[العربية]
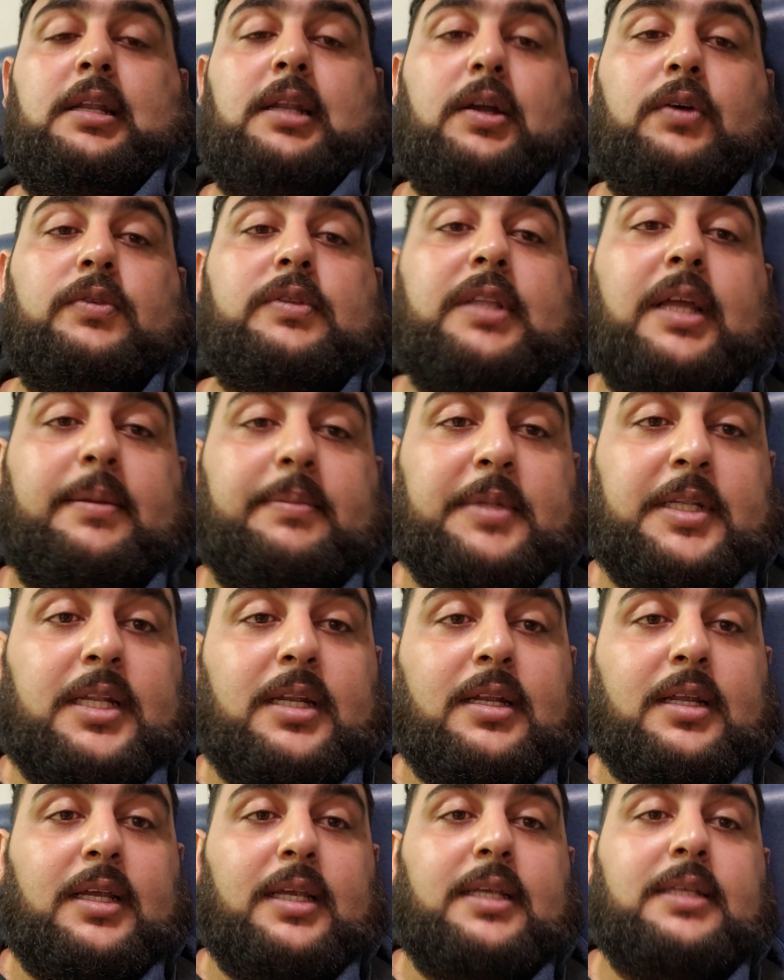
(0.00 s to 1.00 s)
لو التأمين
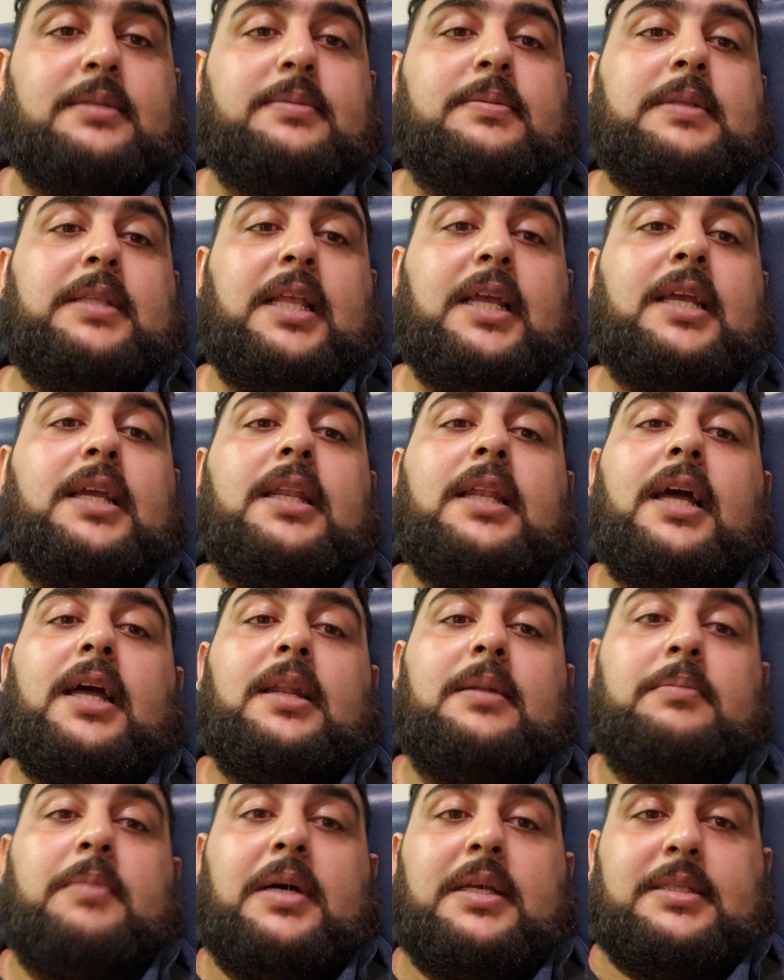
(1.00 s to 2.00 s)
رخيص بتلاقي كل
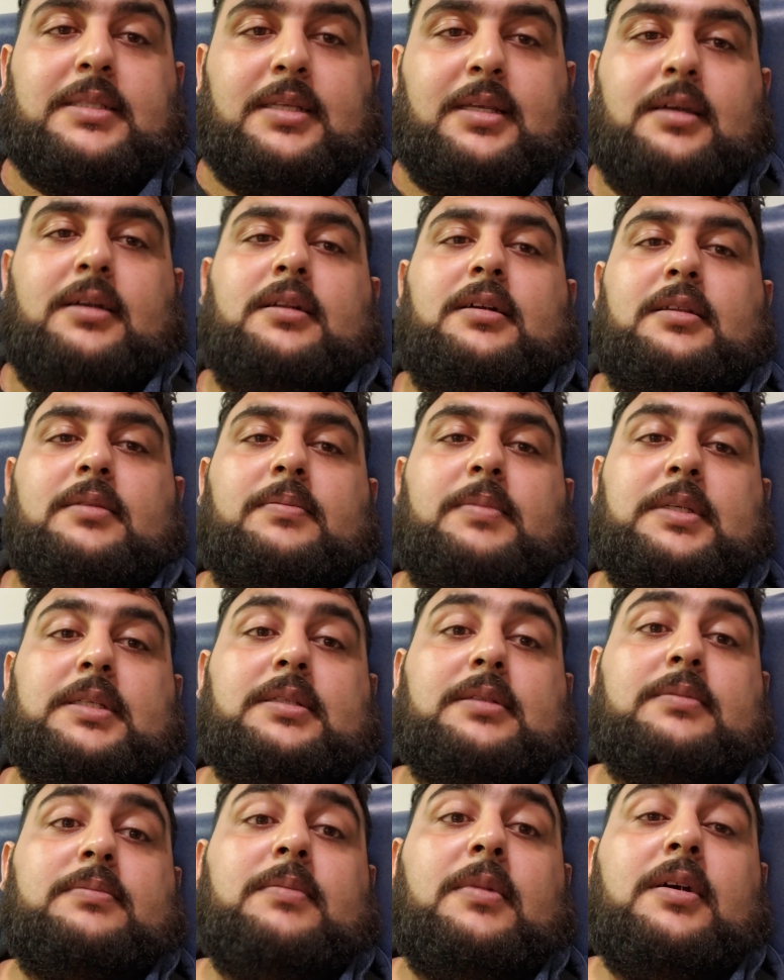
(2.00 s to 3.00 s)
العالم مع سيارات
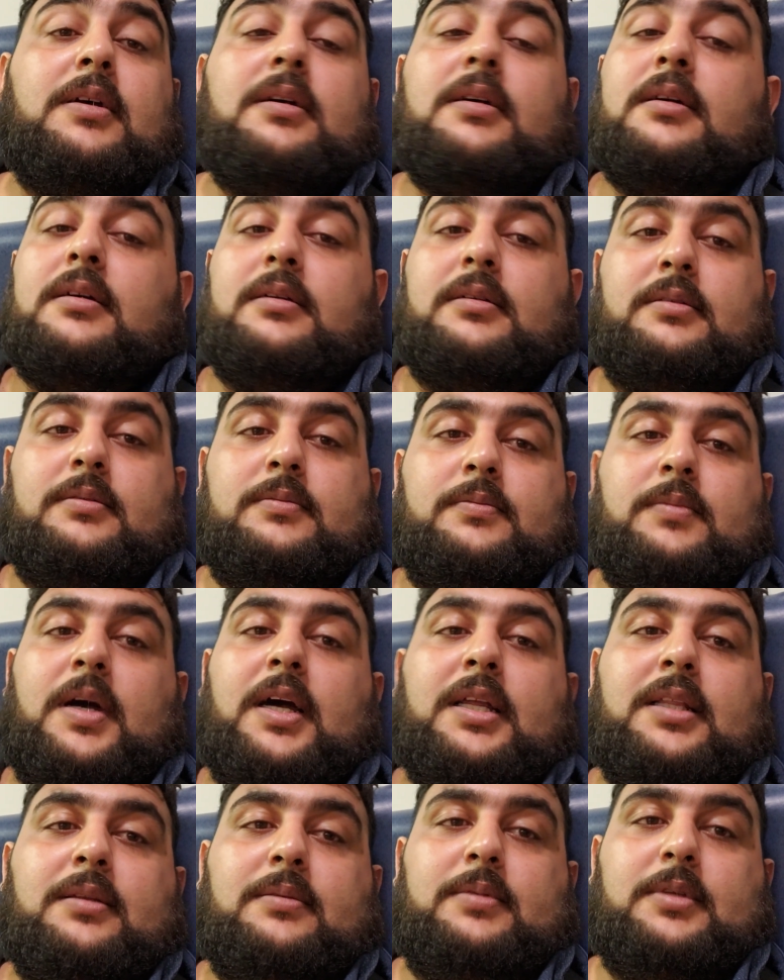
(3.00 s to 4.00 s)
بس ما ما
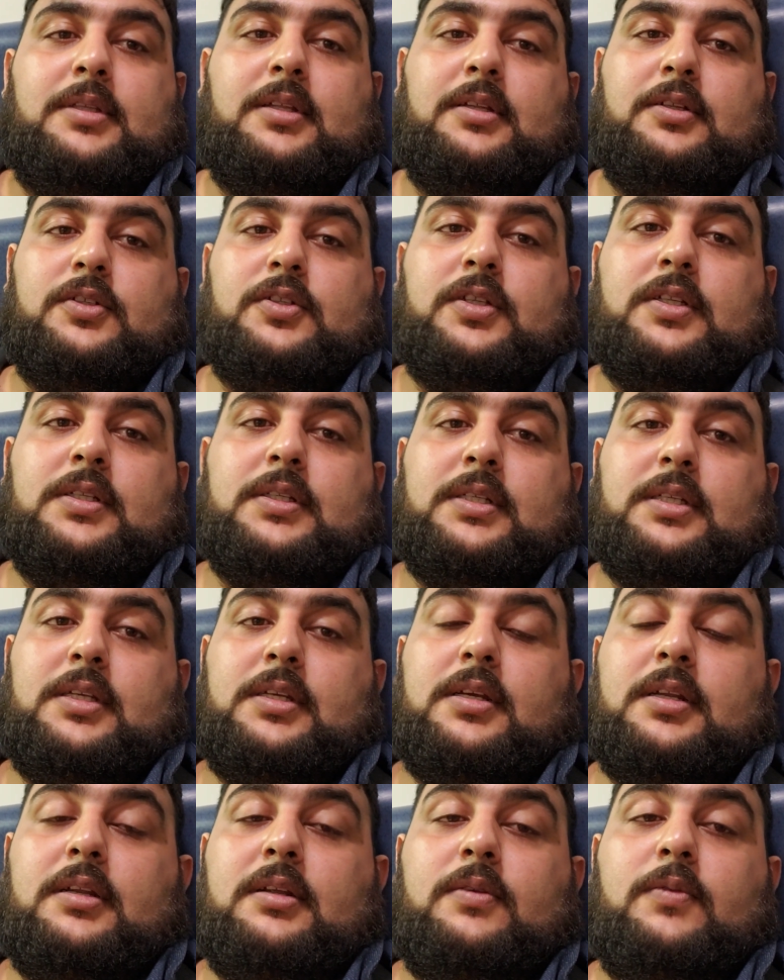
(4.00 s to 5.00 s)
حدا بيقدر يشتري
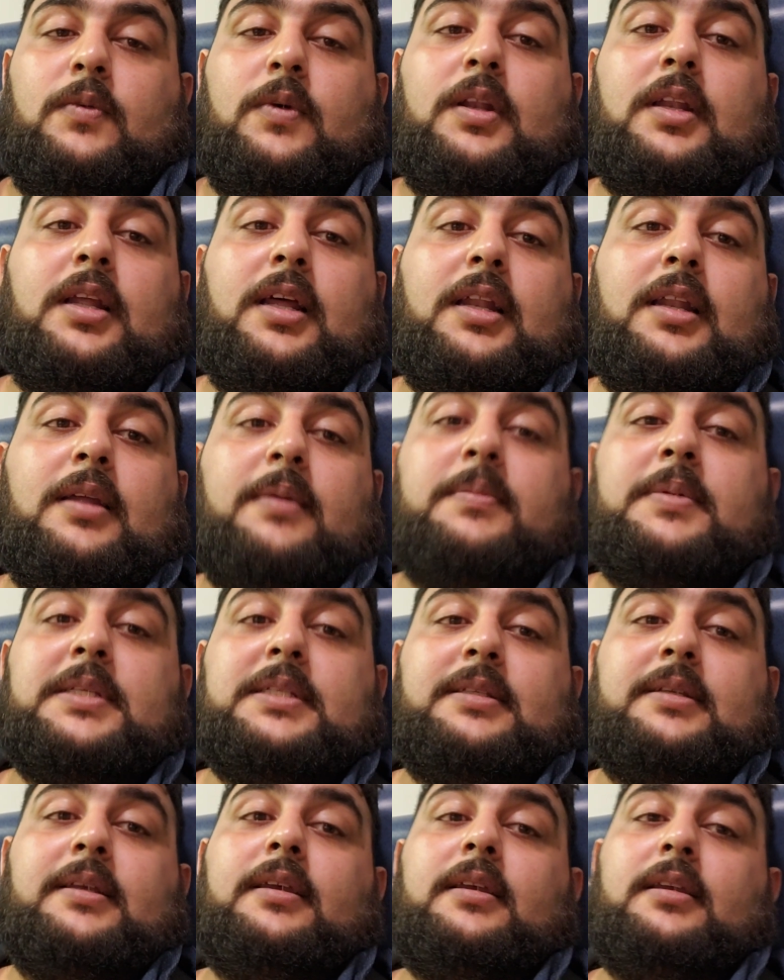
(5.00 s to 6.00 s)
سيارة والله هلا
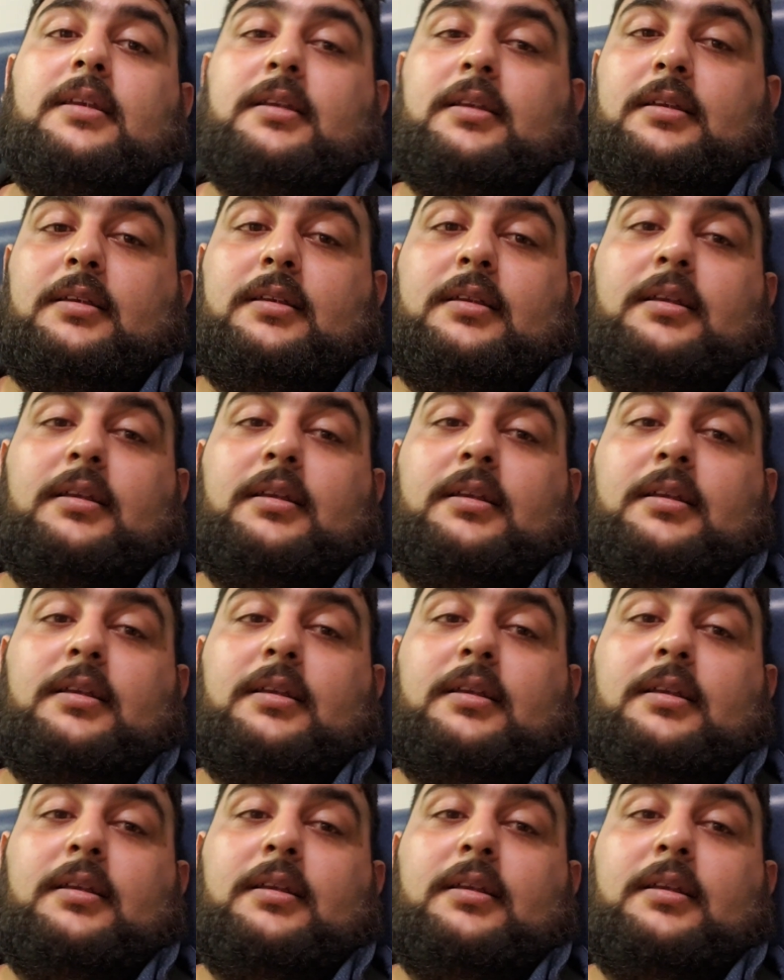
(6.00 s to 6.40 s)
بس هيك